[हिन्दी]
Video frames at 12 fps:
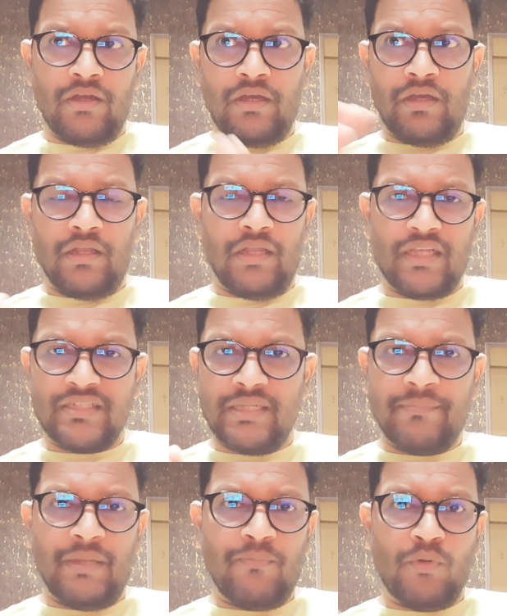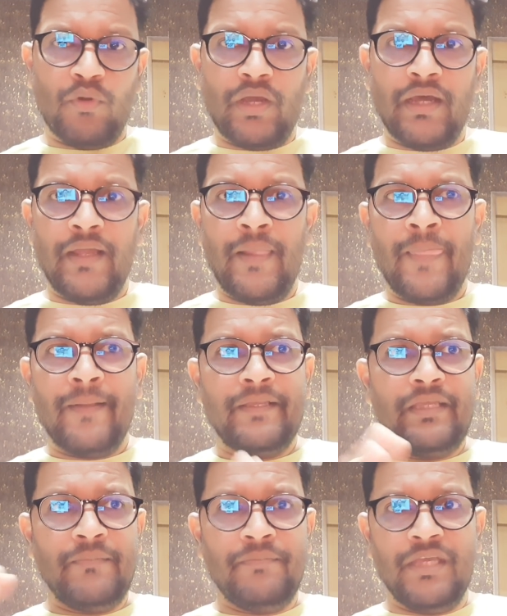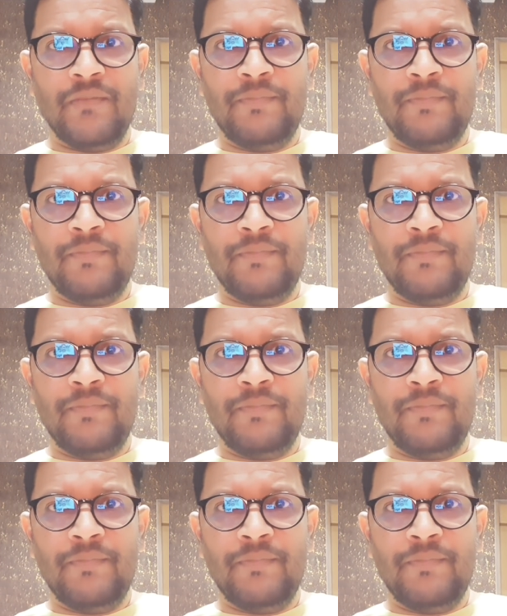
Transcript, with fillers: लास्ट टाइम भी आप लोग को कहा है कि बी एन